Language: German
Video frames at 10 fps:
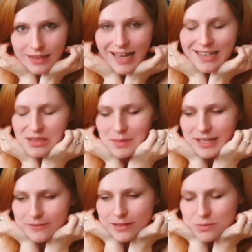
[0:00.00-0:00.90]
gerade
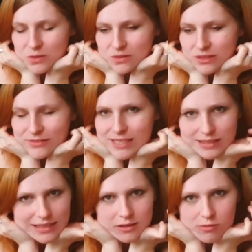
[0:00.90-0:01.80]
gemacht werden muss. Und wenn ich
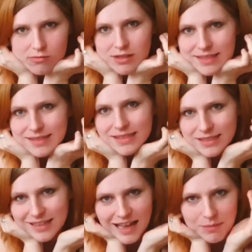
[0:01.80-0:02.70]
diese To-Do-Listen nicht
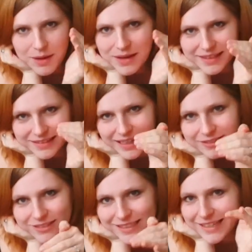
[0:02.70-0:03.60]
abarbeiten
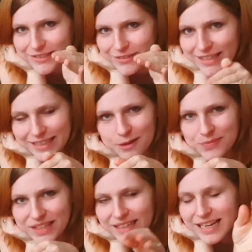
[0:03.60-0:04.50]
kann und nicht alles fertig habe,
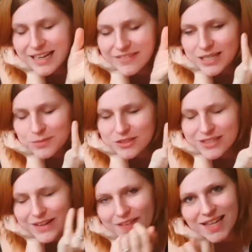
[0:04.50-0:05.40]
dann werde ich mal
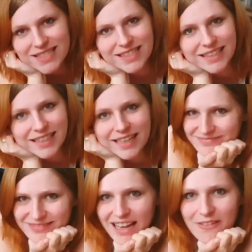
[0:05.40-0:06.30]
total wahnsinnig.
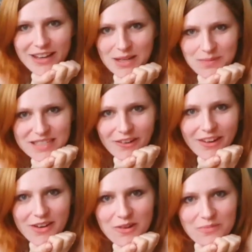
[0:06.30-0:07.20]
Vielleicht bin ich auch
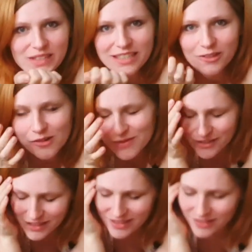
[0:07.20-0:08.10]
einfach nur ein bisschen komisch
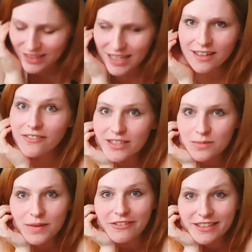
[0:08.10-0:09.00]
oder so. Viel zu
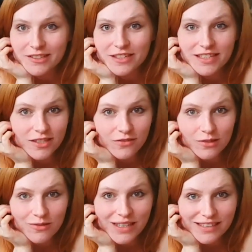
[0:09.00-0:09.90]
perfektionistisch für
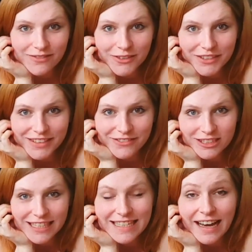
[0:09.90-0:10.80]
sowas, für,
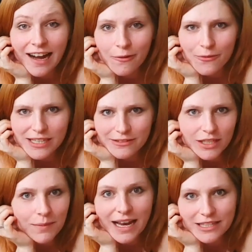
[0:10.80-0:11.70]
fürs haben, weil ich
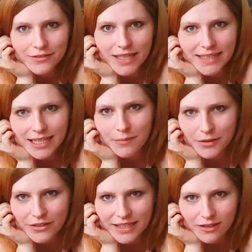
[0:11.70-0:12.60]
will immer alles fertig haben.
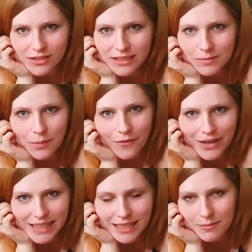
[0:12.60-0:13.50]
Ich will den Haushalt immer
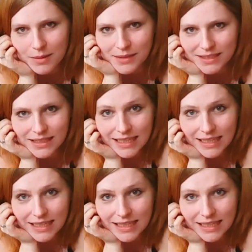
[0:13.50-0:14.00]
perfekt haben, aber es